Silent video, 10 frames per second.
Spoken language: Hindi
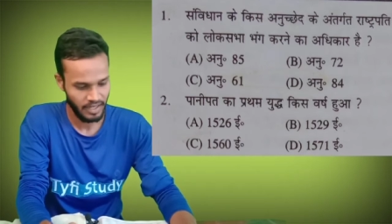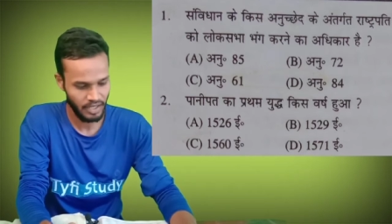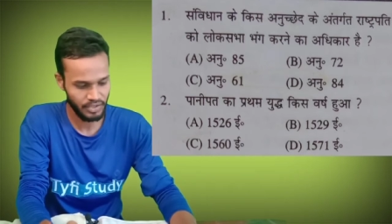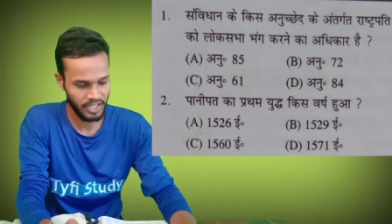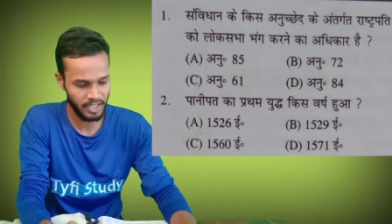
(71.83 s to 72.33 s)

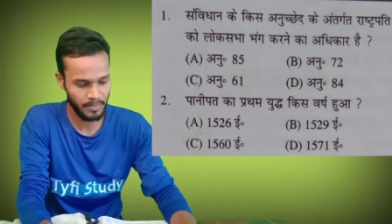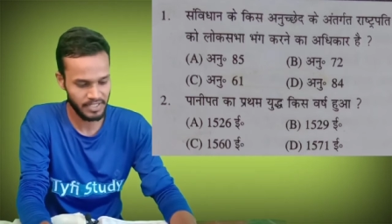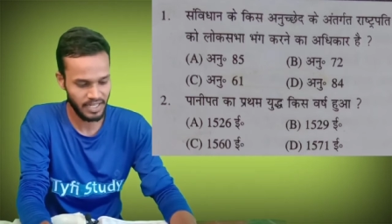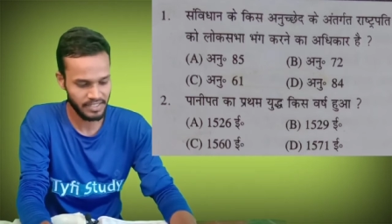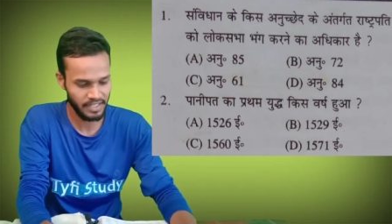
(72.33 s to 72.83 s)
अनुच्छेद
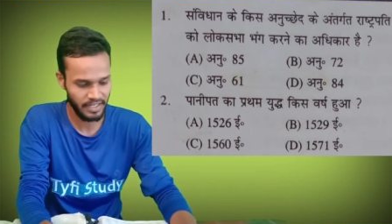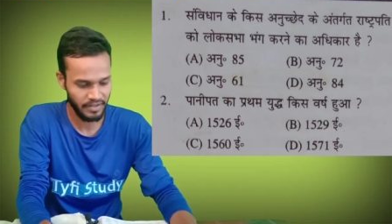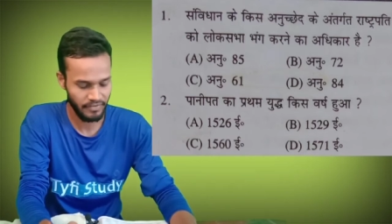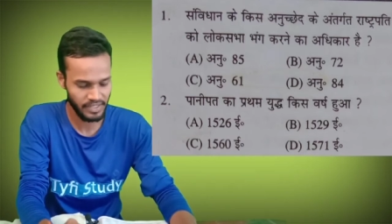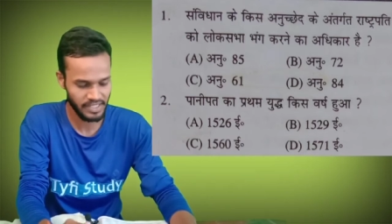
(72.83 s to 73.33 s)
पचासी
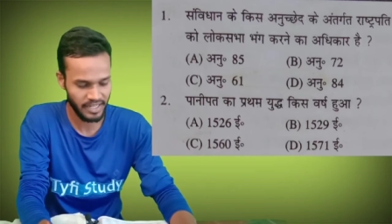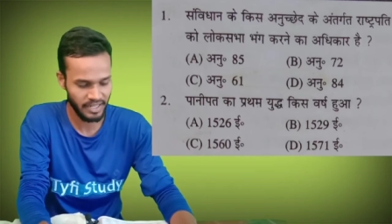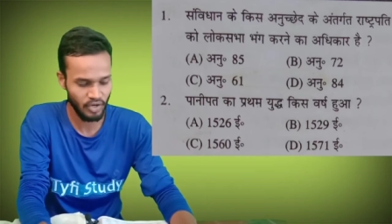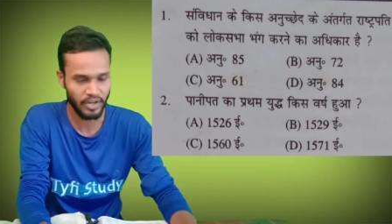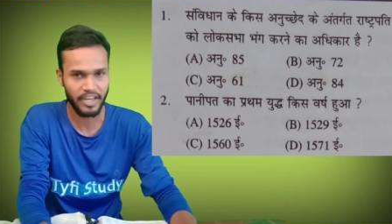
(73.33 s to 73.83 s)
वे
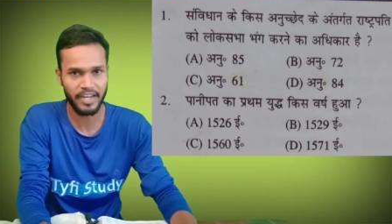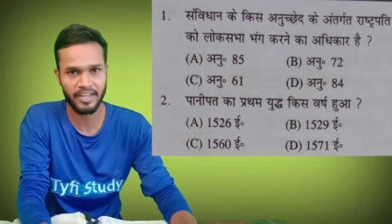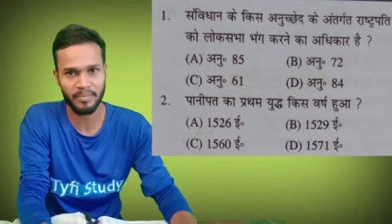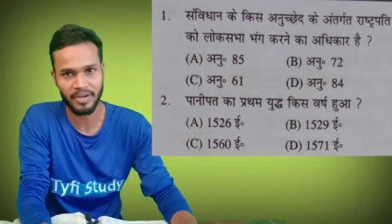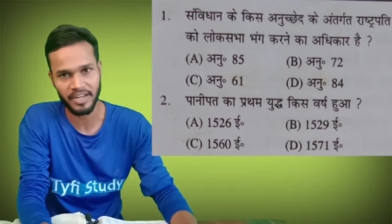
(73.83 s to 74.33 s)
सारे लोग एकदम